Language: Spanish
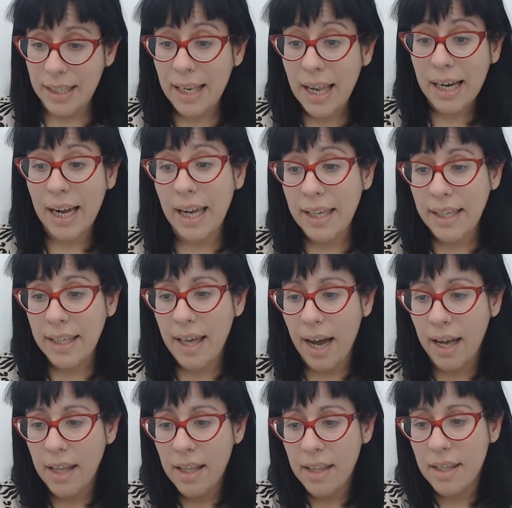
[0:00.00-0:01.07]
la
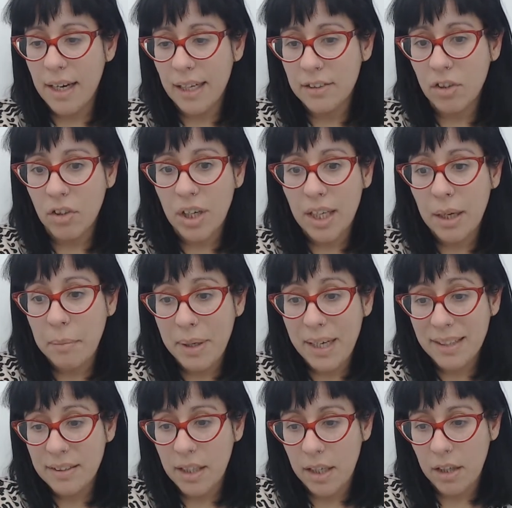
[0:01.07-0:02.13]
caída de las Torres
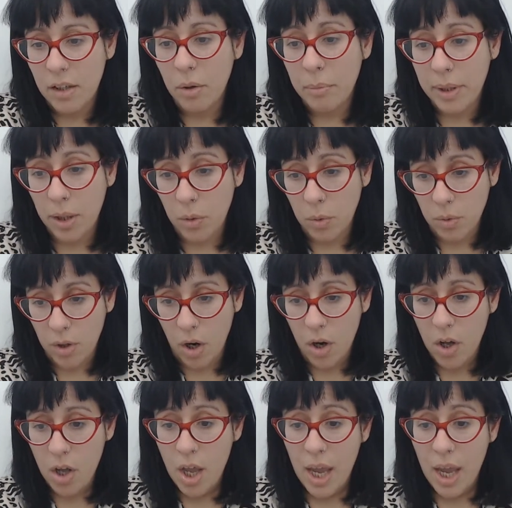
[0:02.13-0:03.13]
Gemelas en el 2001.